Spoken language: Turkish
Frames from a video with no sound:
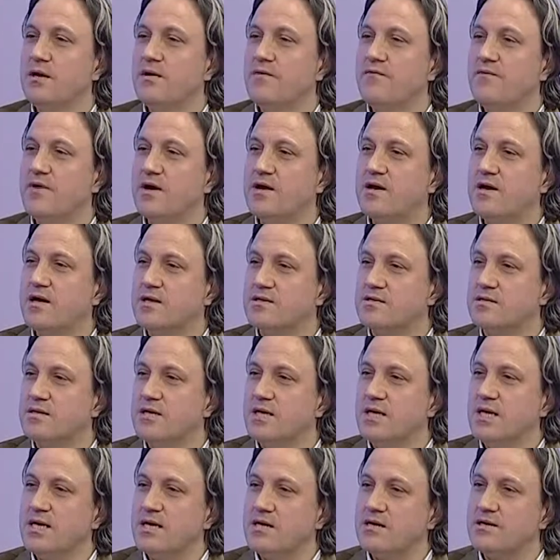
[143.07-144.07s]
Fakat
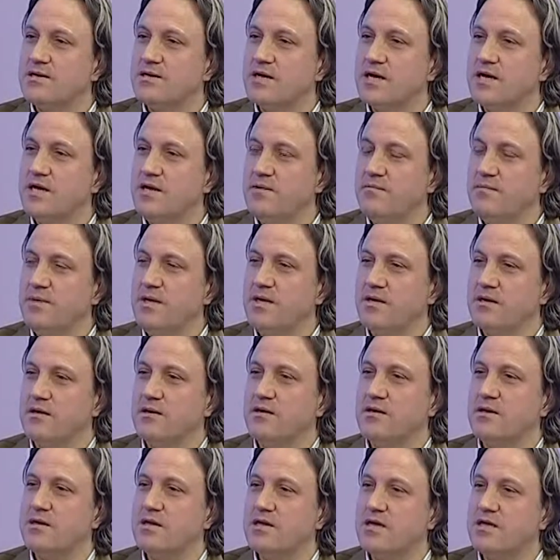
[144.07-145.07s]
rahimi
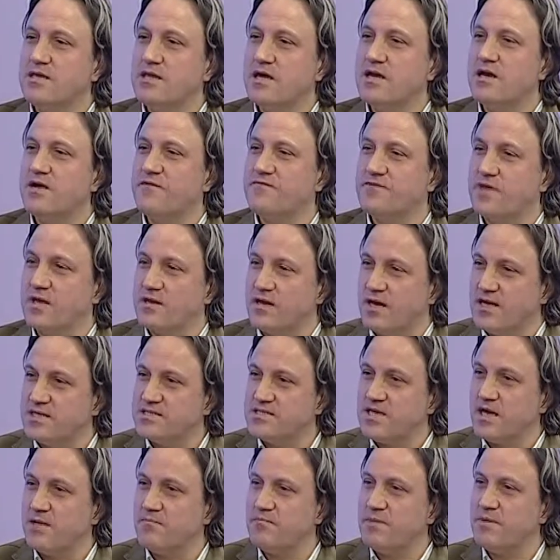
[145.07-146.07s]
iki taraftan
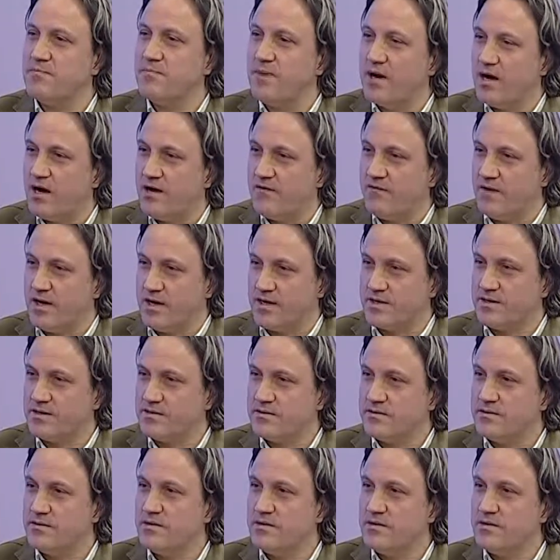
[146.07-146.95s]
asan bir bağ var.